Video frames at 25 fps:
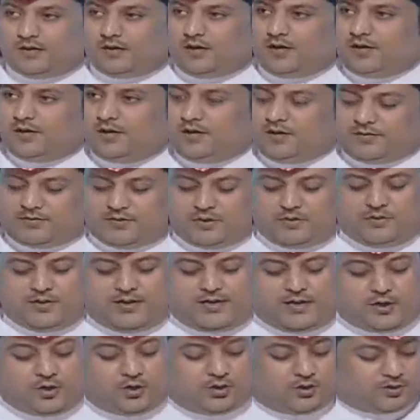احنا
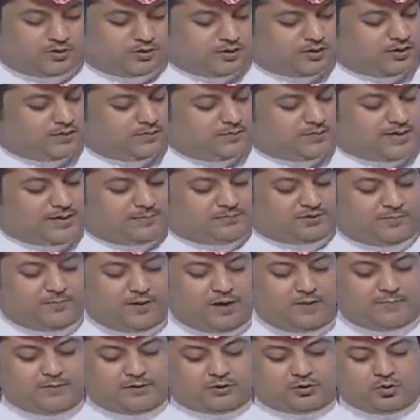نذكر انه الكابتن
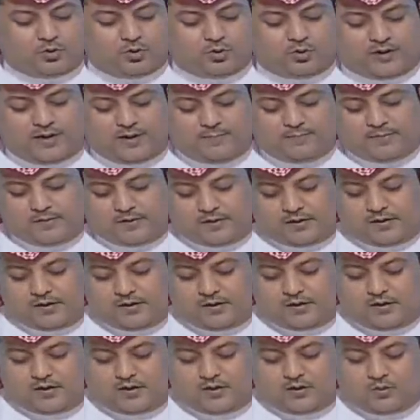محمد نور عبر
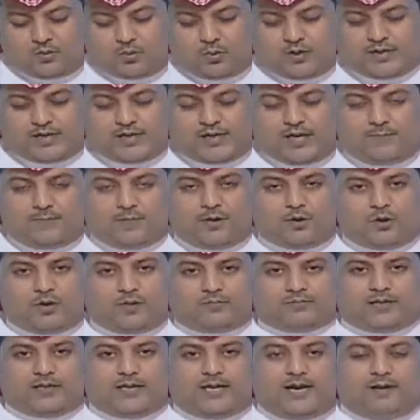وكيل اعماله
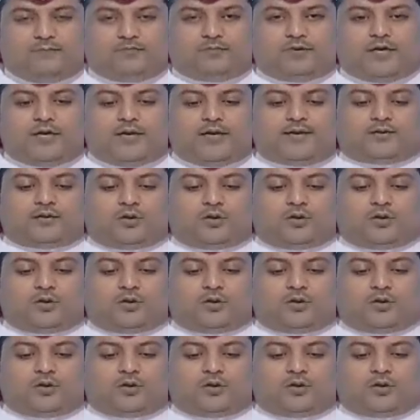عبد الله حمدان